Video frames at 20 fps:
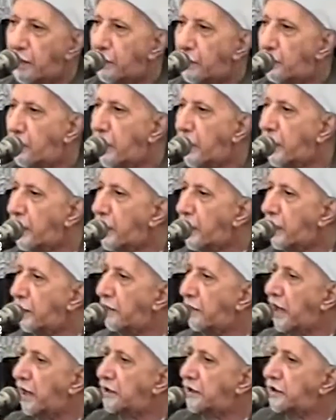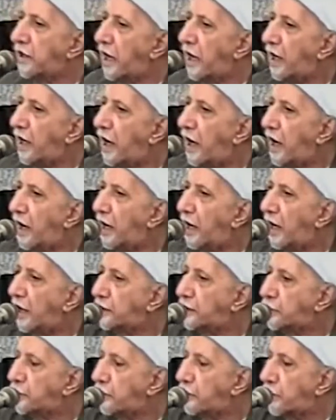وإنما جاي أنا
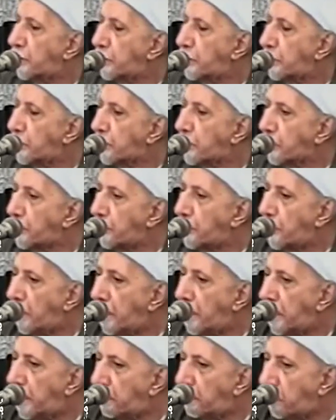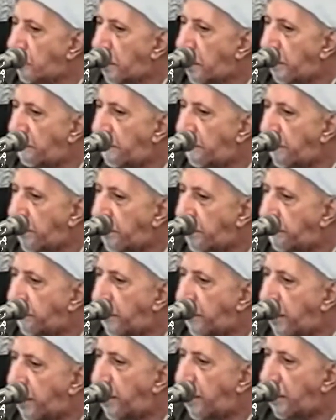أزور الروح
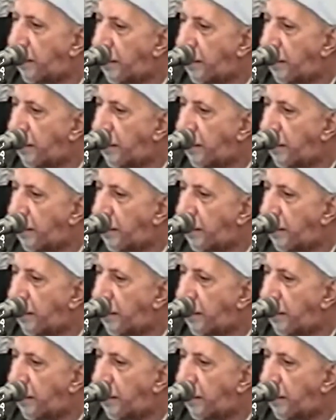المرفرفة